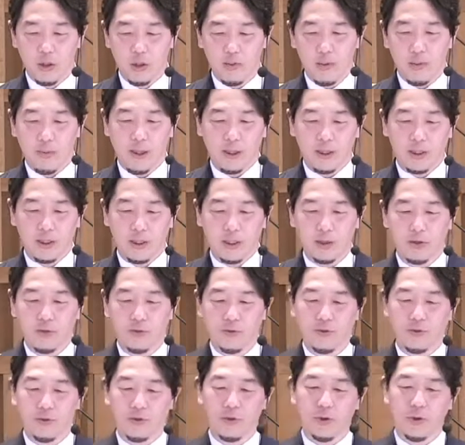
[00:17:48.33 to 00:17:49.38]
まあ、マタイによ
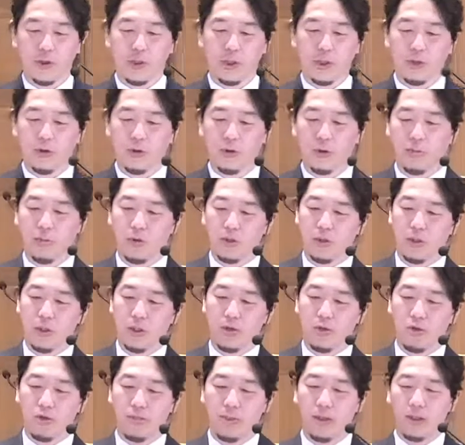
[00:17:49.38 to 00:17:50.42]
る福音書でもですね
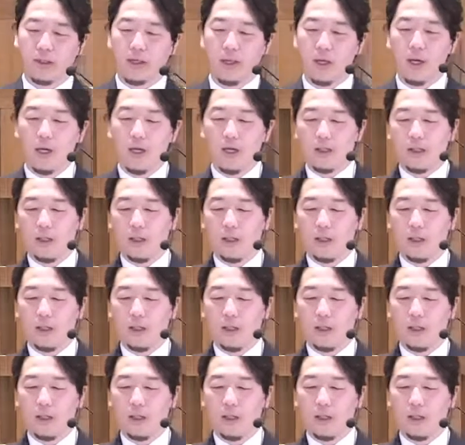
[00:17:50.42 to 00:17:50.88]
有名な「